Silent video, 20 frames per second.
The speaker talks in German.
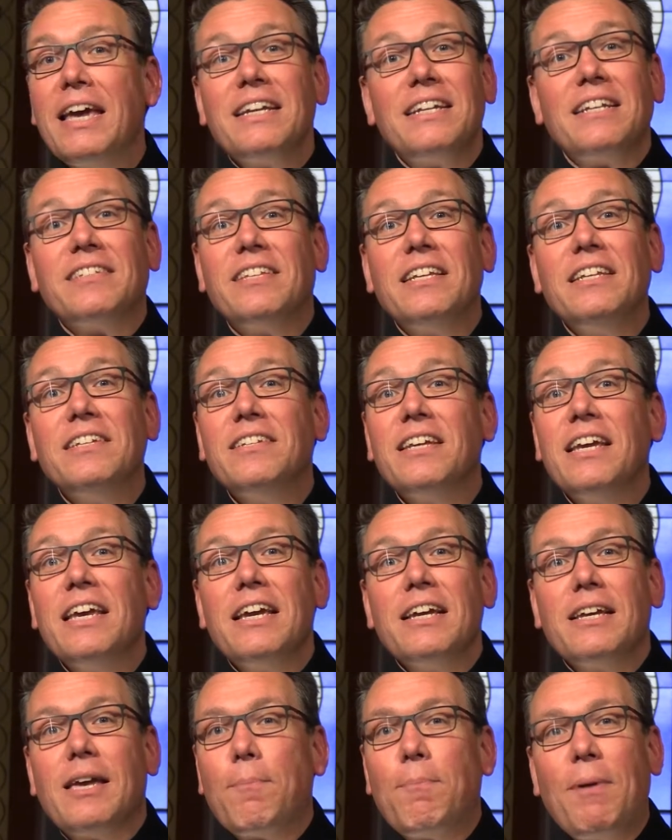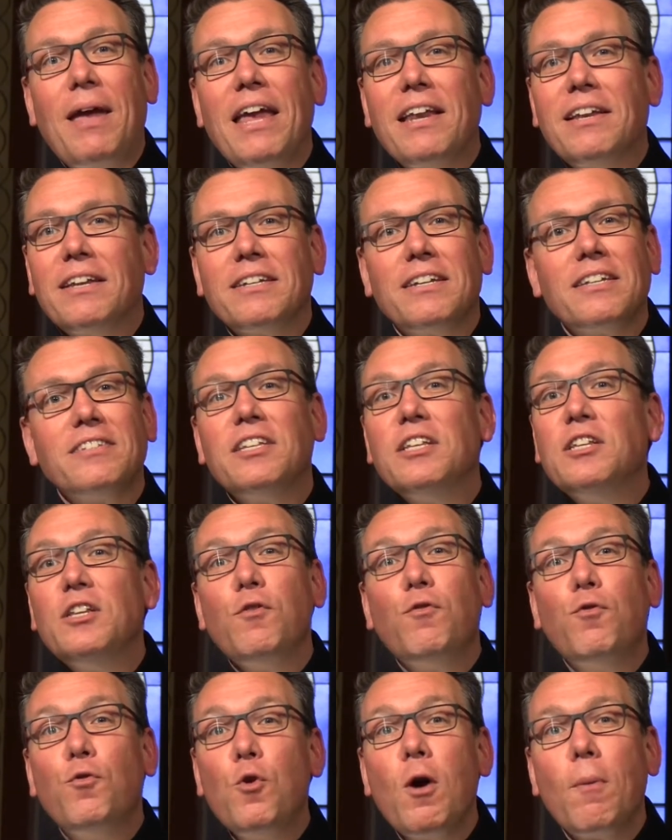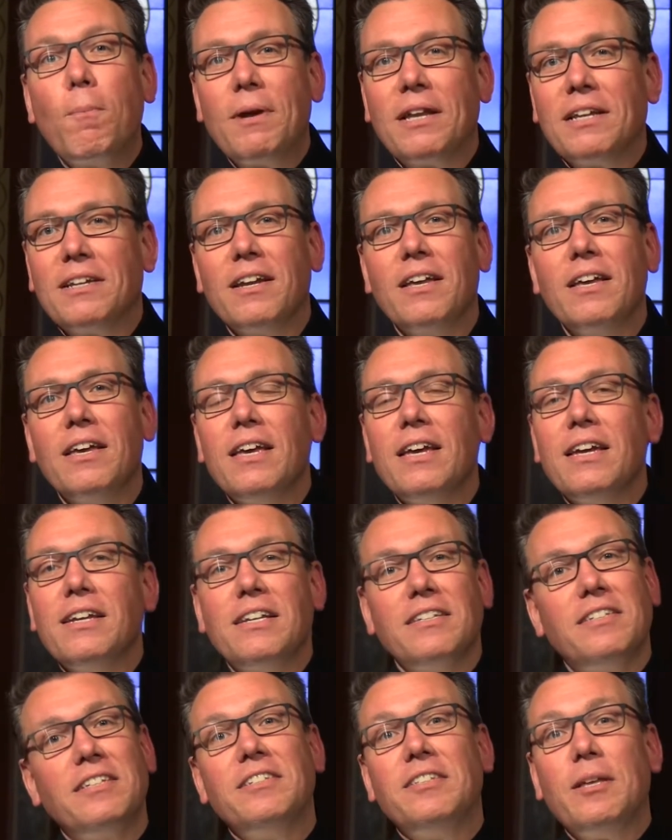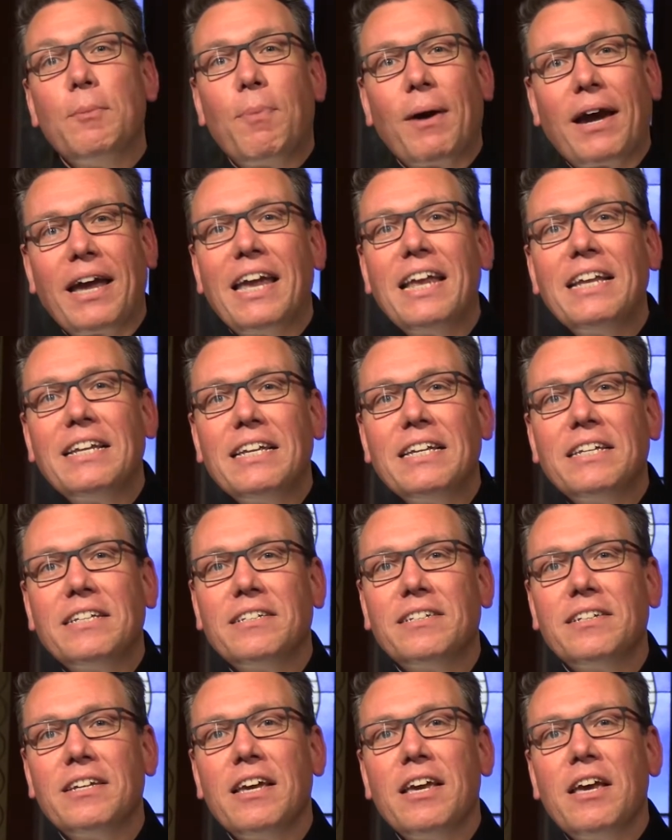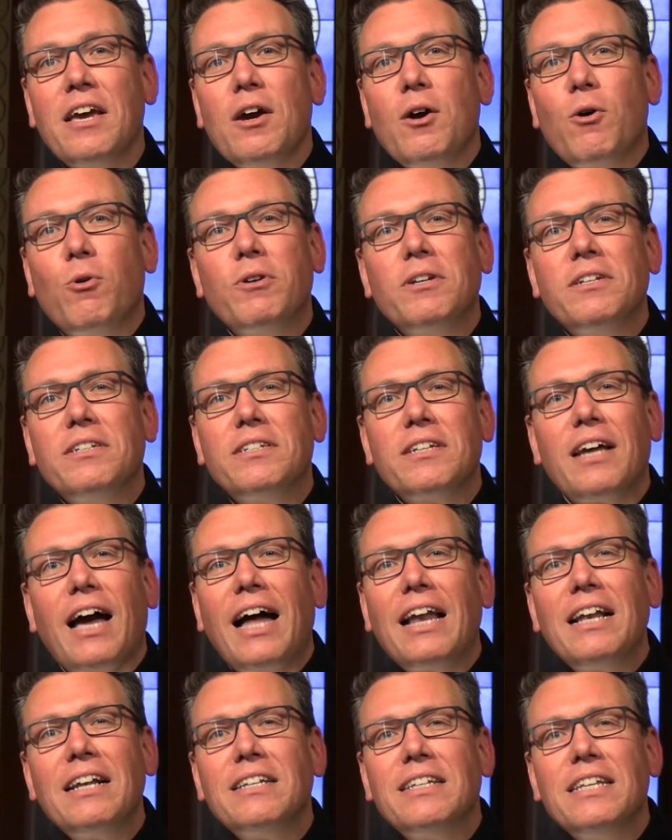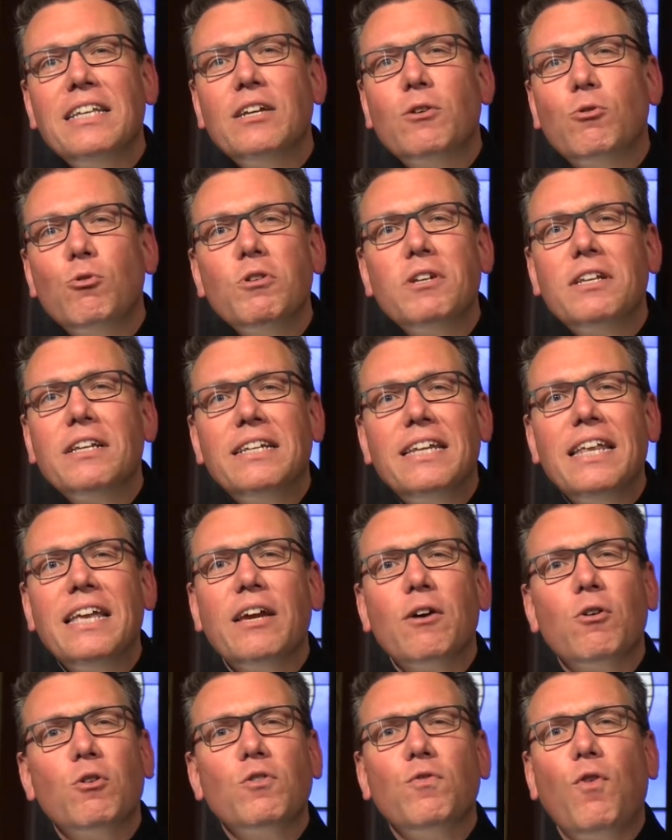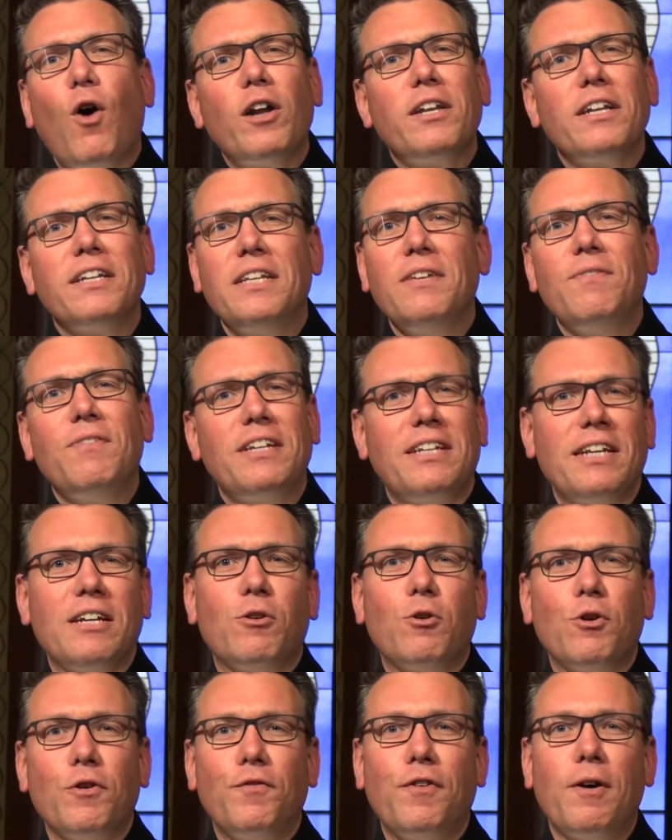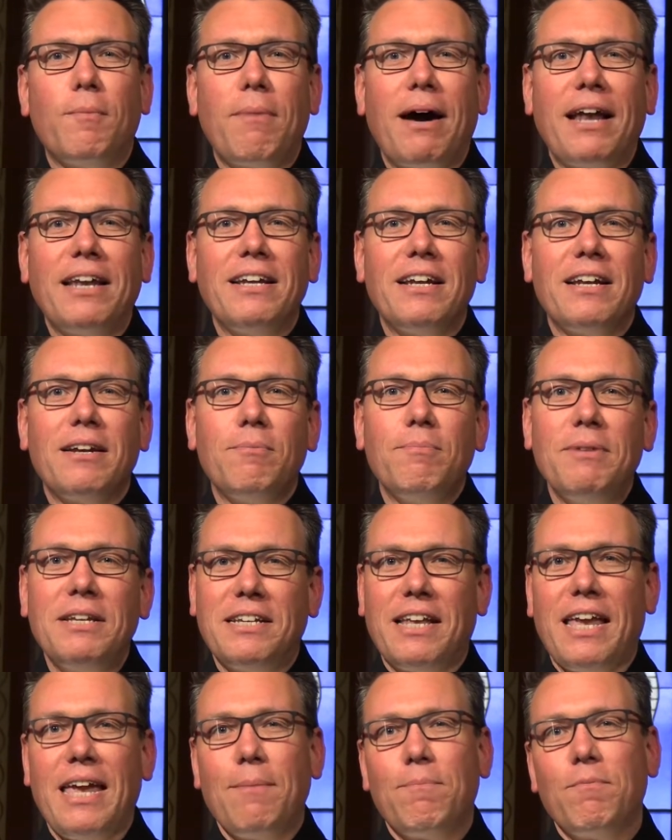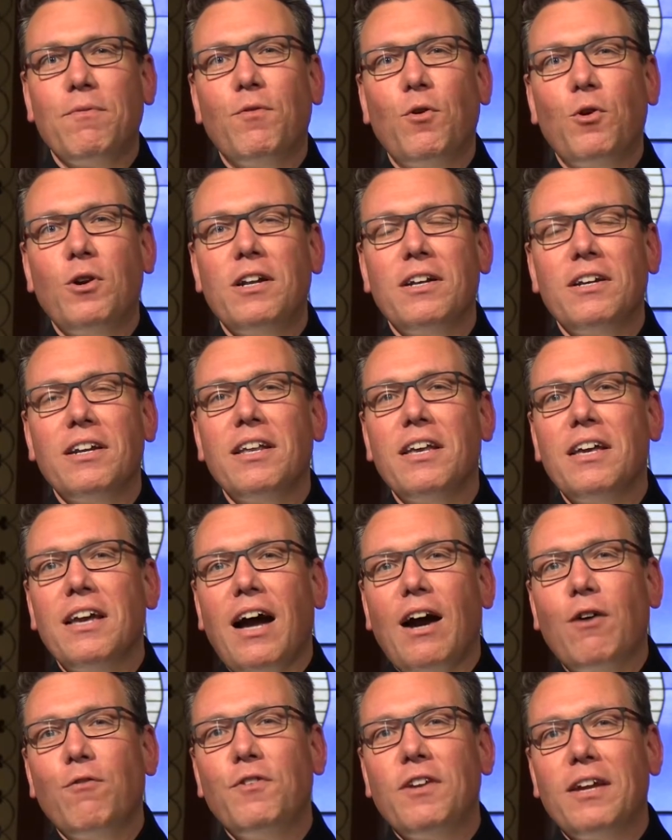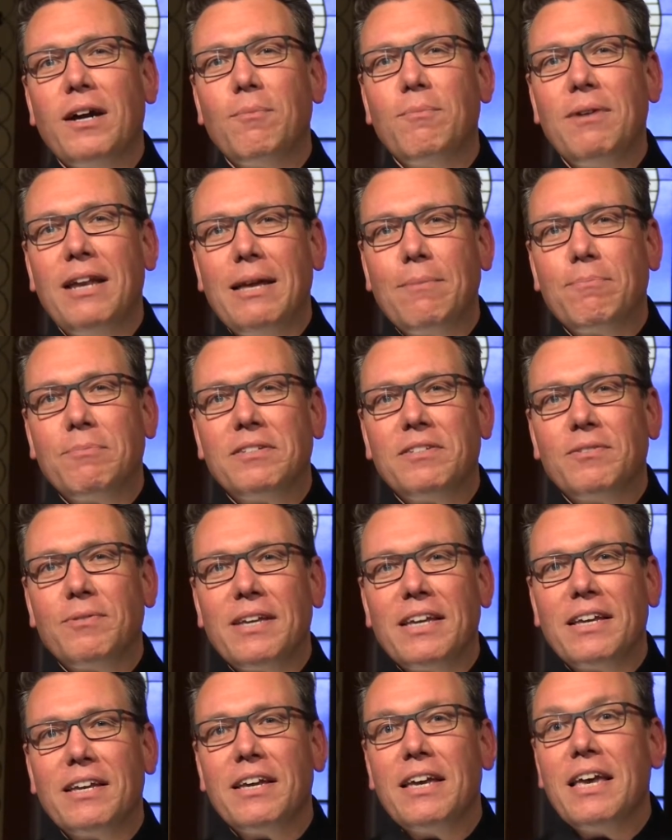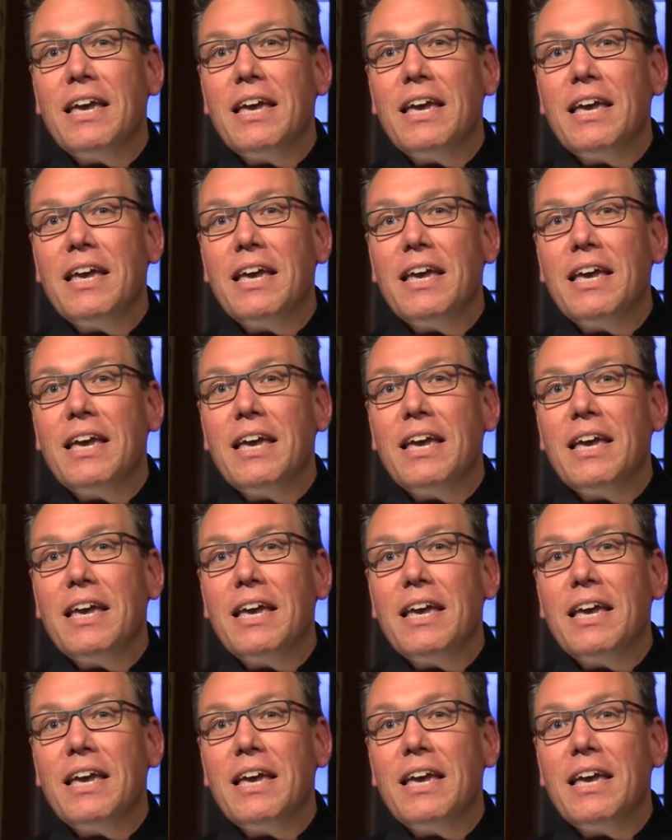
Das sind Gebete, das sind die Fürbitten, das ist die Predigt, und all die guten Dinge und Worte, die wir den Konfirmanden mitgeben wollen auf ihrem Lebensweg.